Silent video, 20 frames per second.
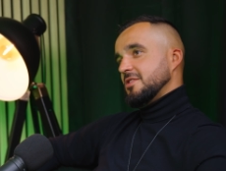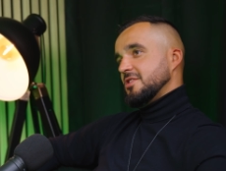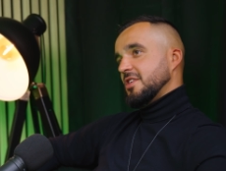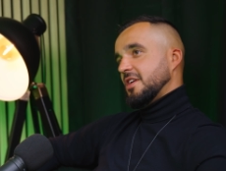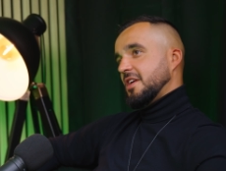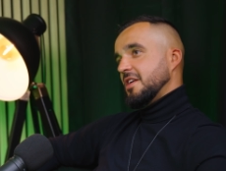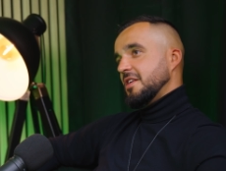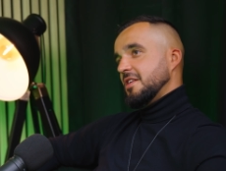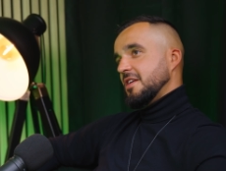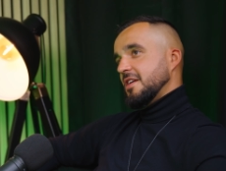
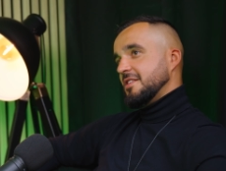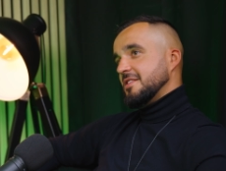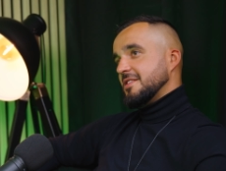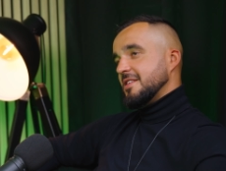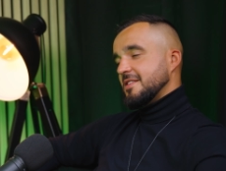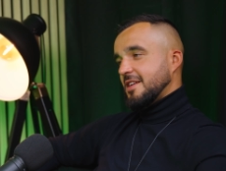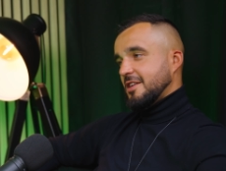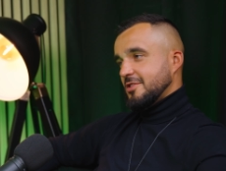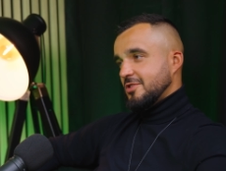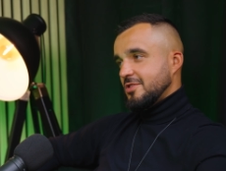e, dzięki
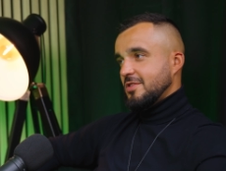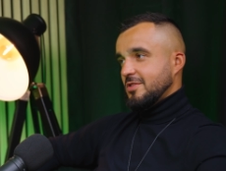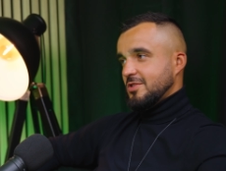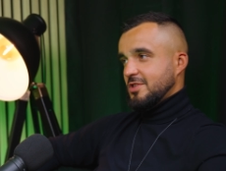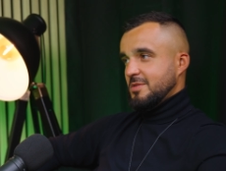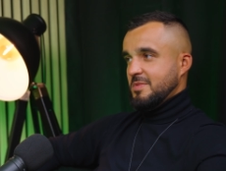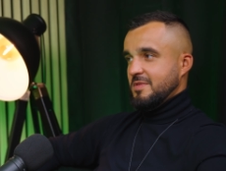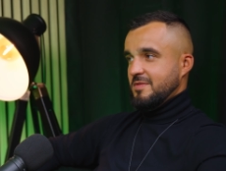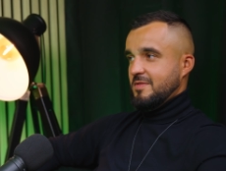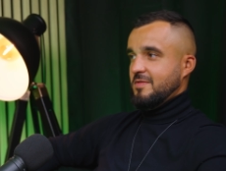niej
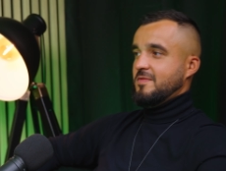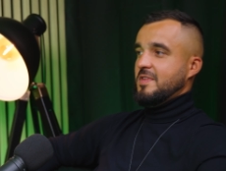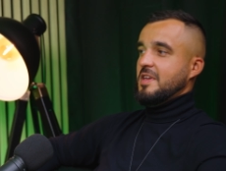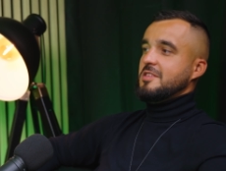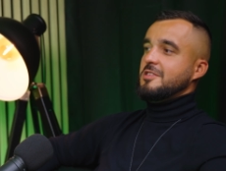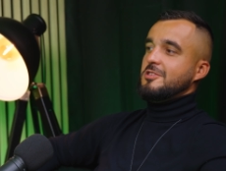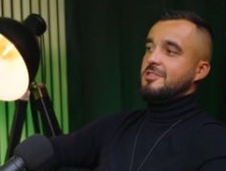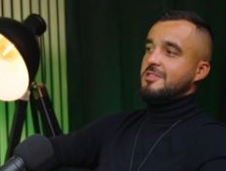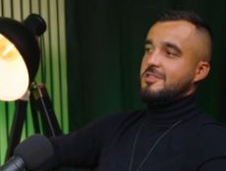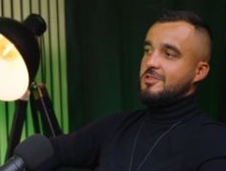zyskać to, żeby
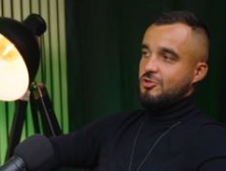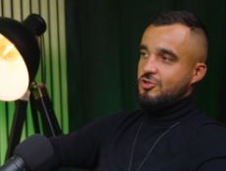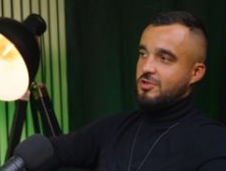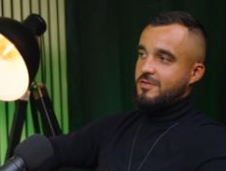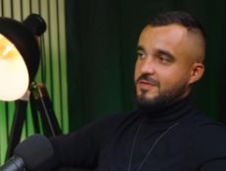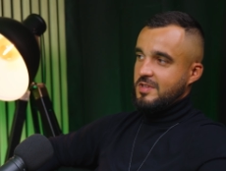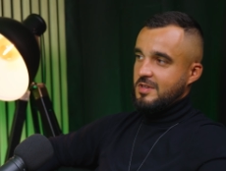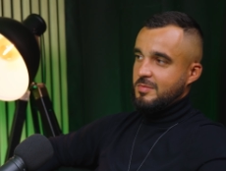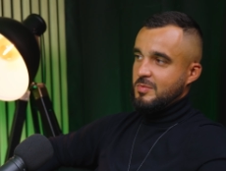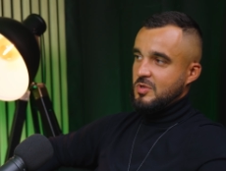wiedzieć,
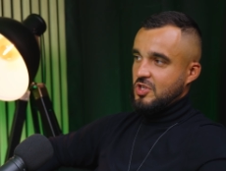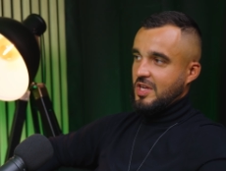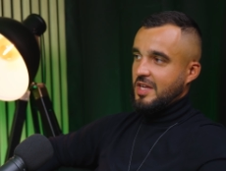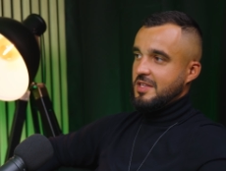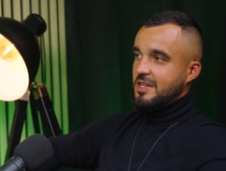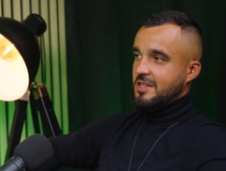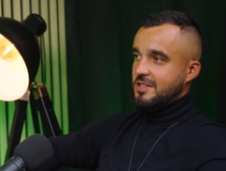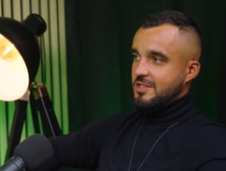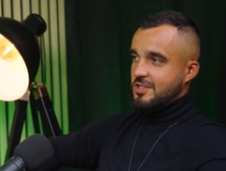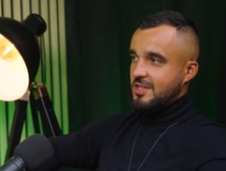co się w tych
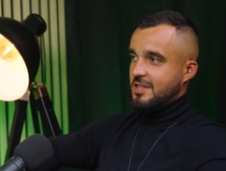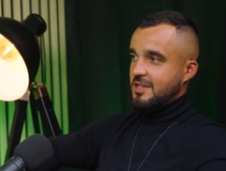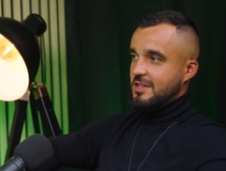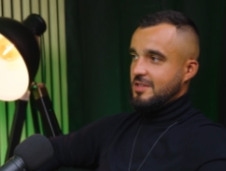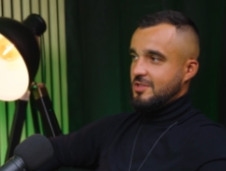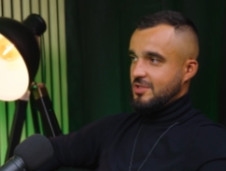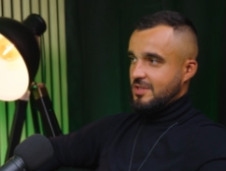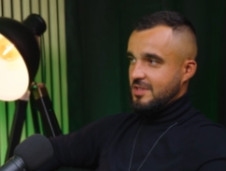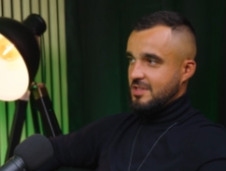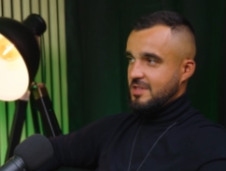mieszkaniach
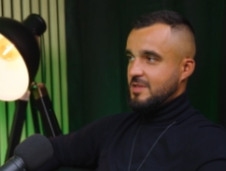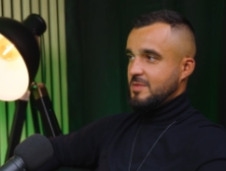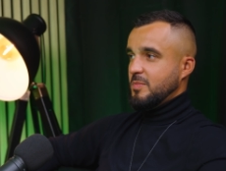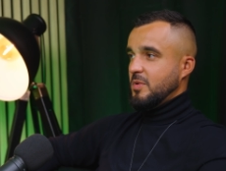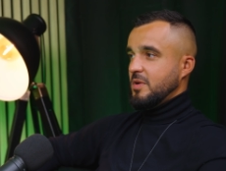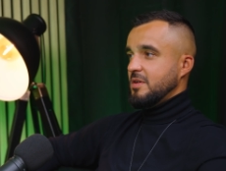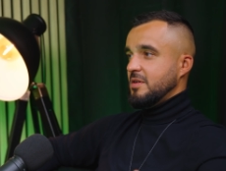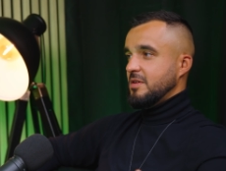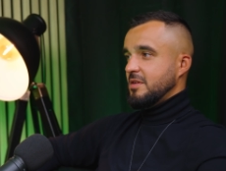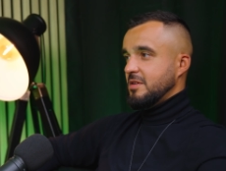dzieje, czy
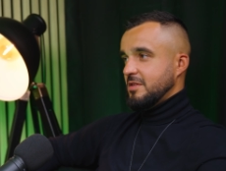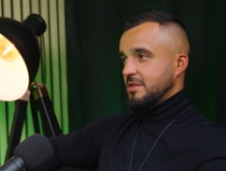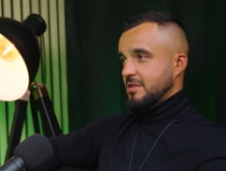jest